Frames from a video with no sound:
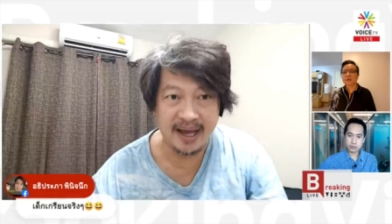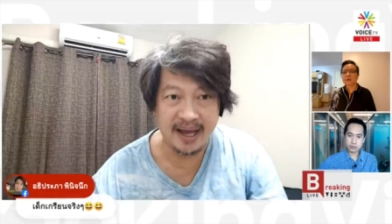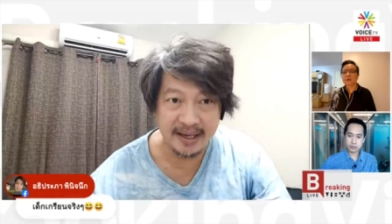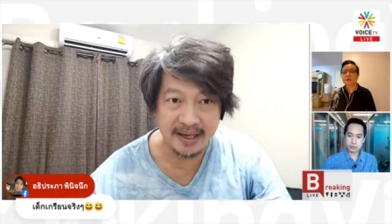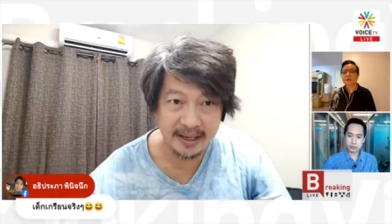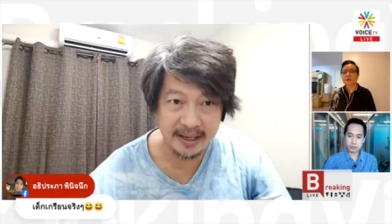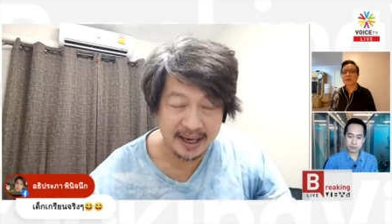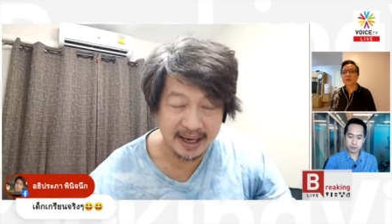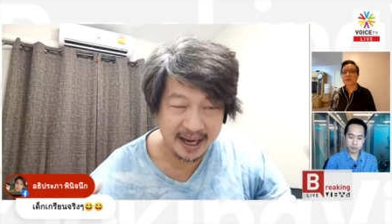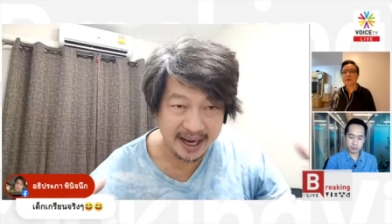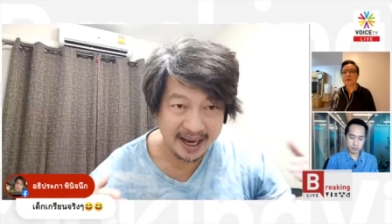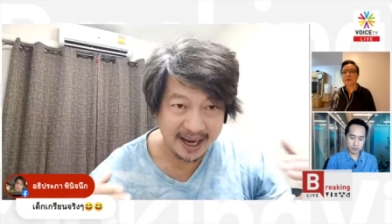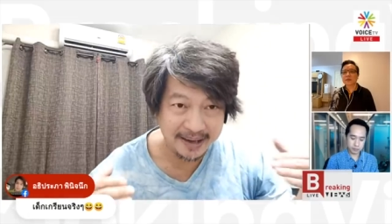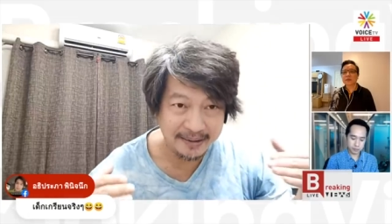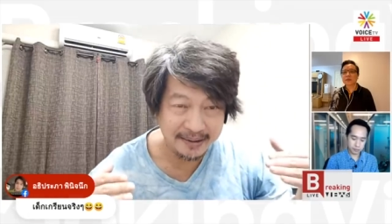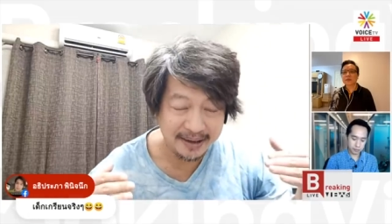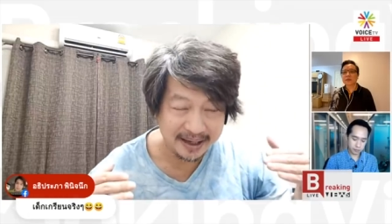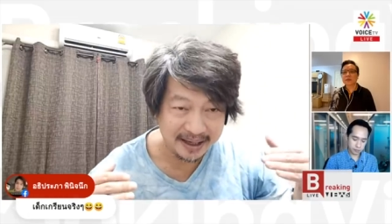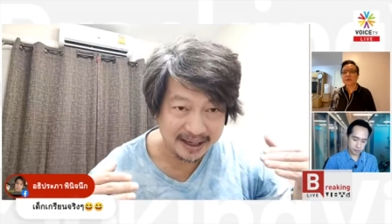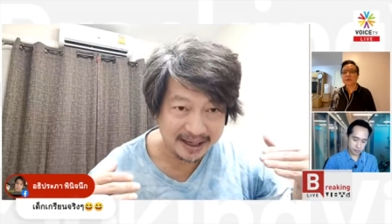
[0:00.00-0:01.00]
ไอไอ
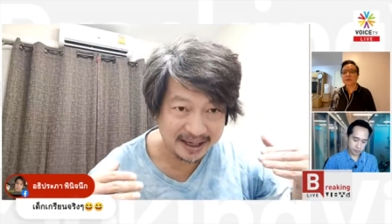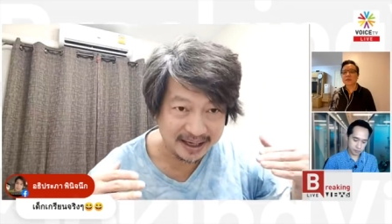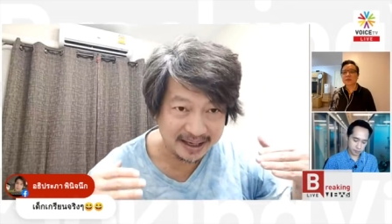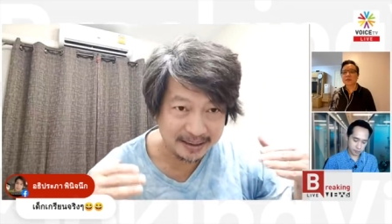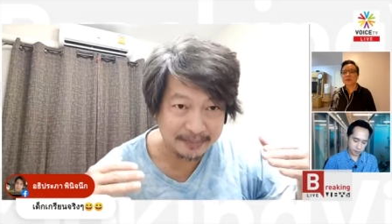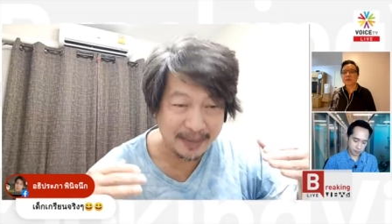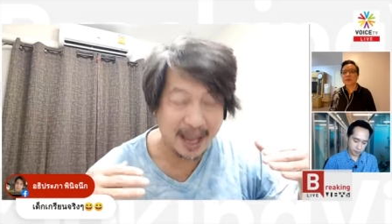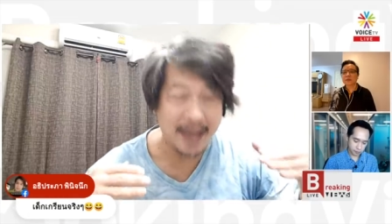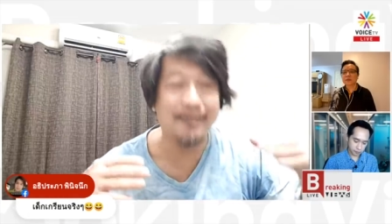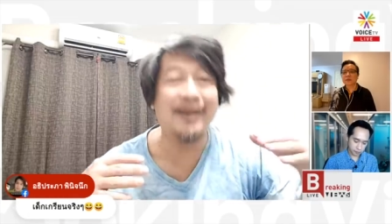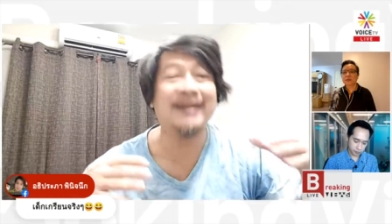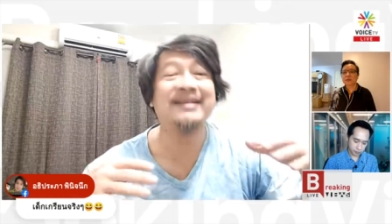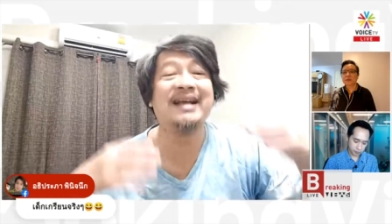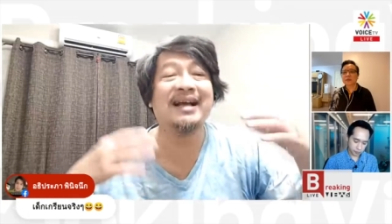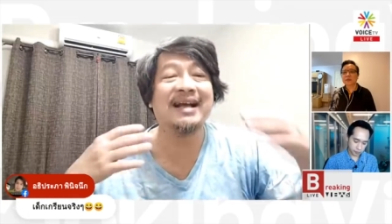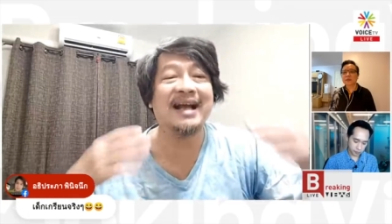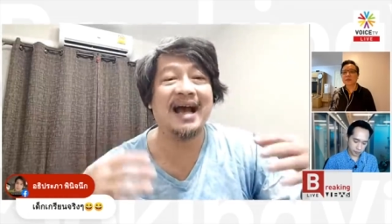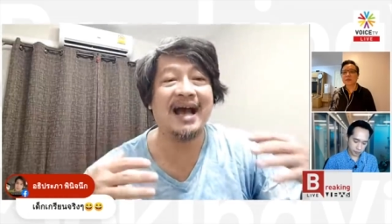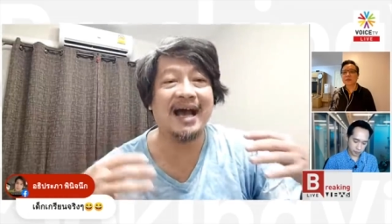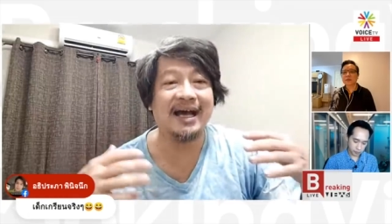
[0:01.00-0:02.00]
ไอบร
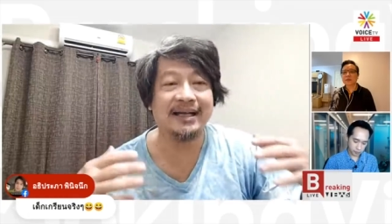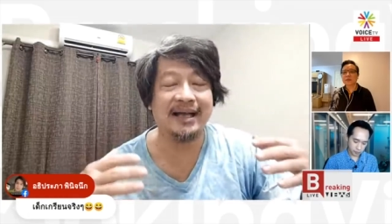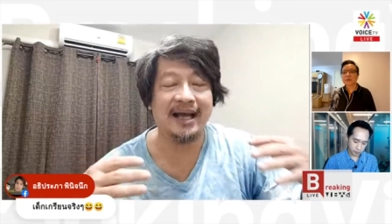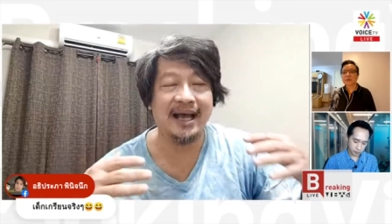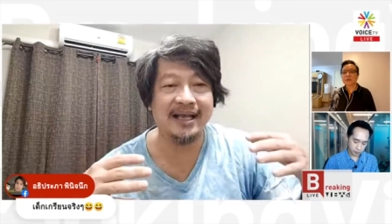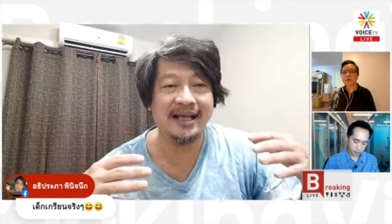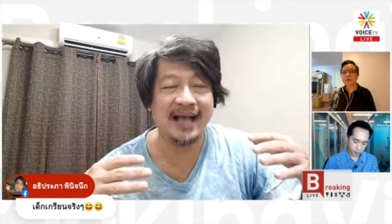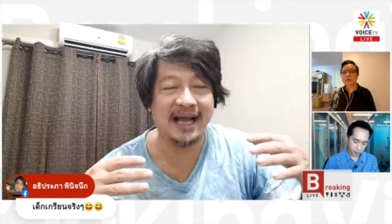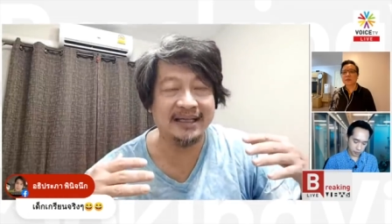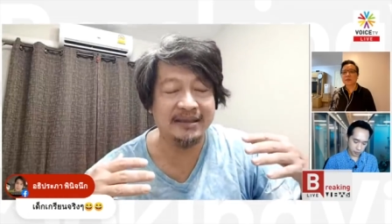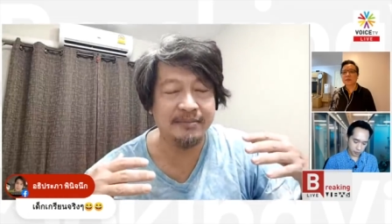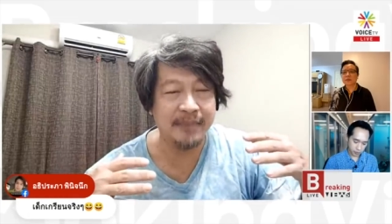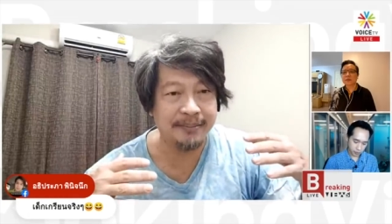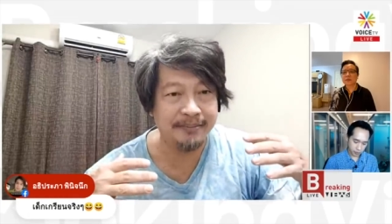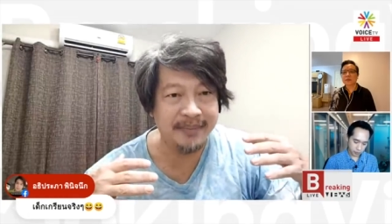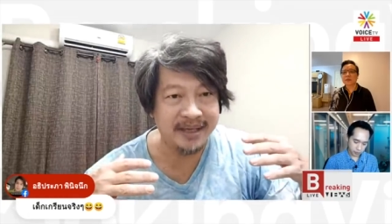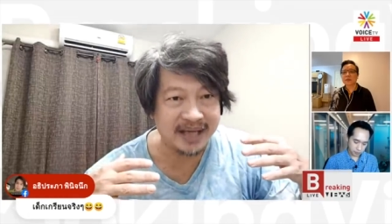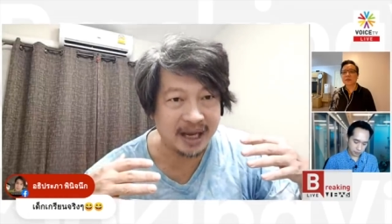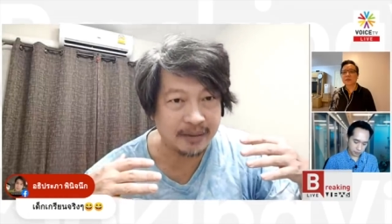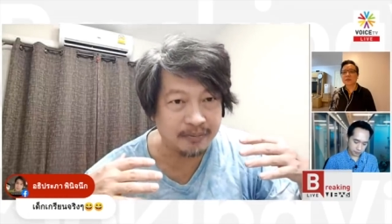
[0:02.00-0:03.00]
รยากาศอะไอการที่
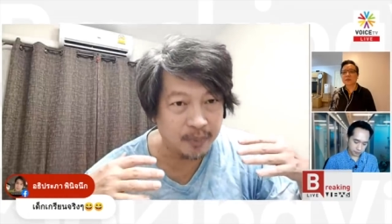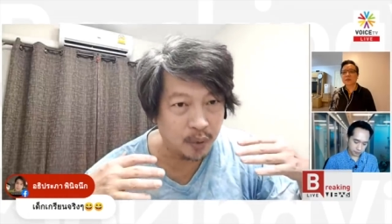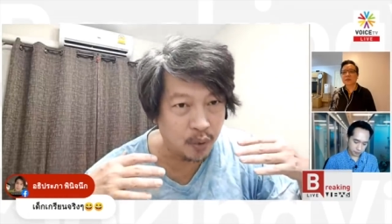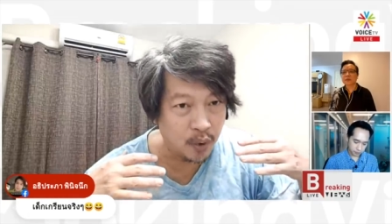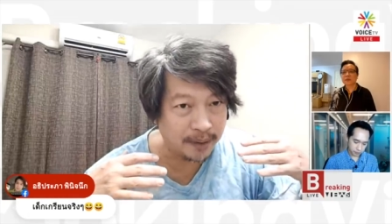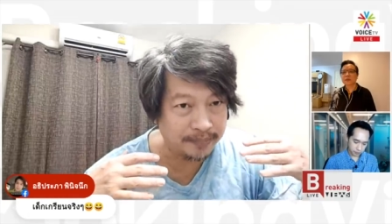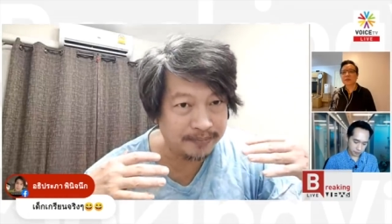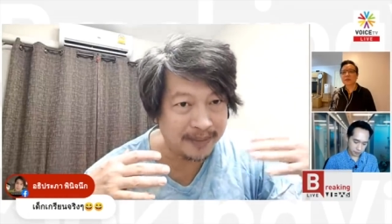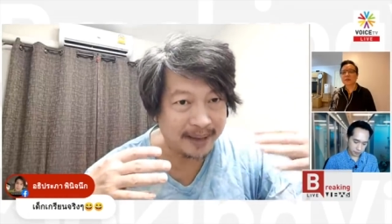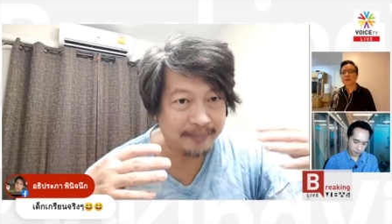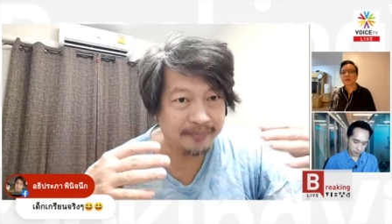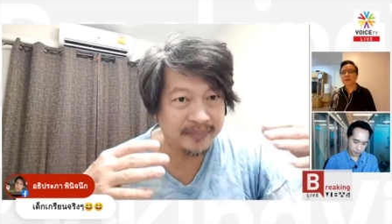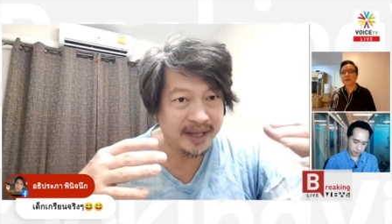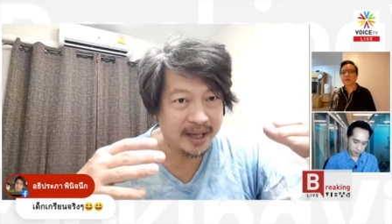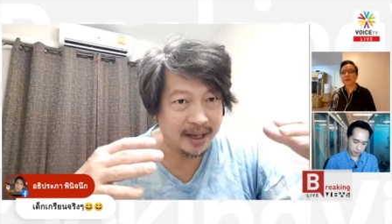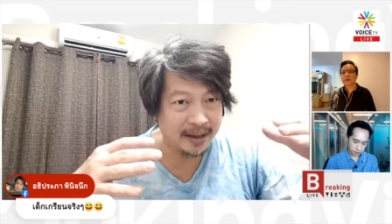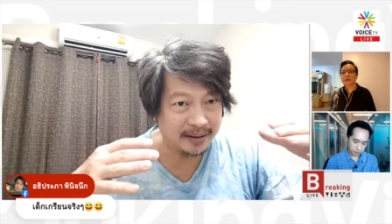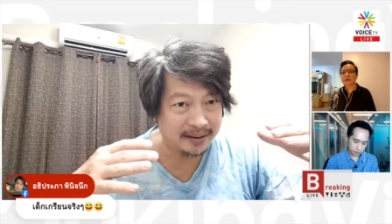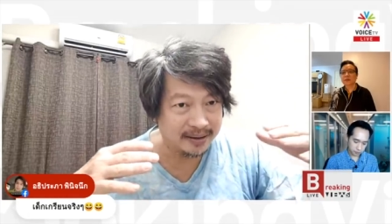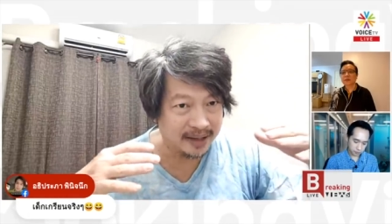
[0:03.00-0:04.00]
มันมีขบวนแบบ
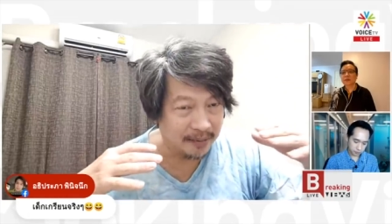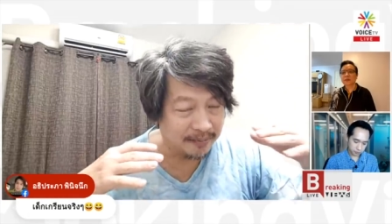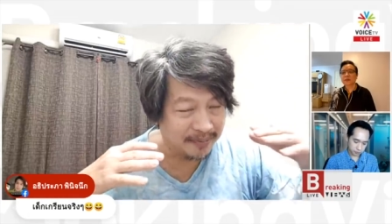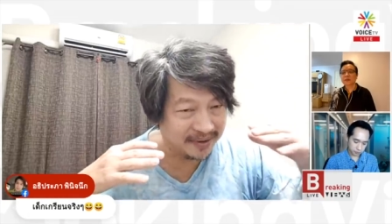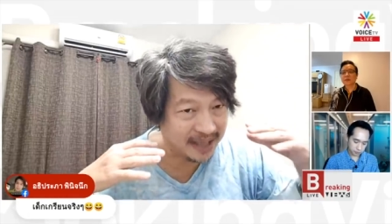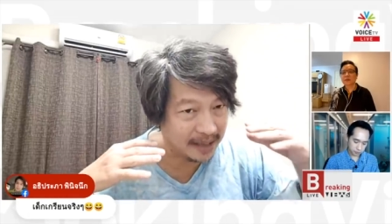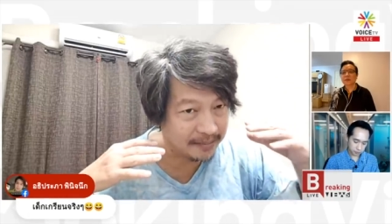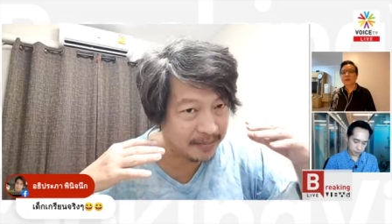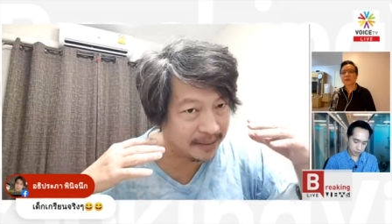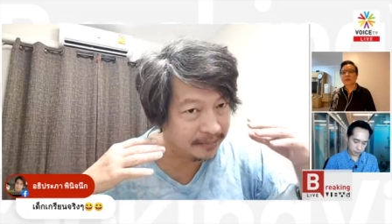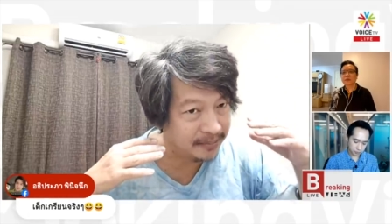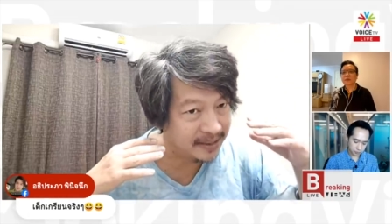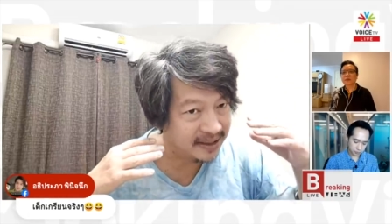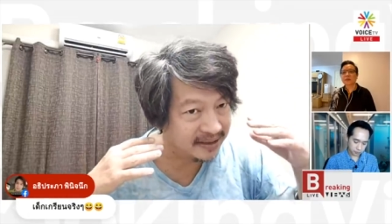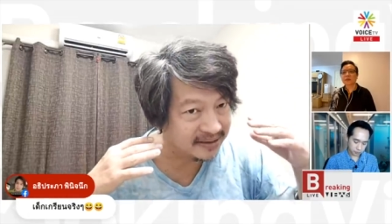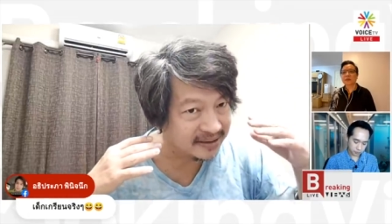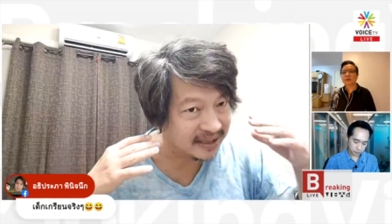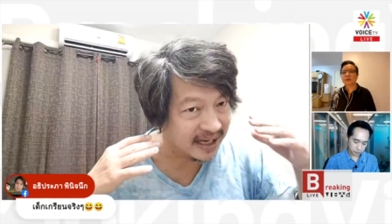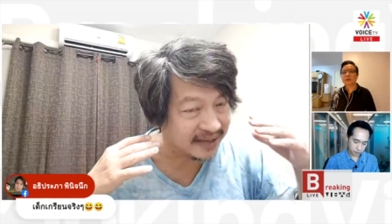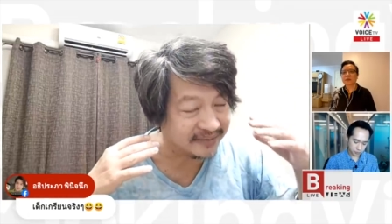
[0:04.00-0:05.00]
เนี้ยแล้วถ้ามันมี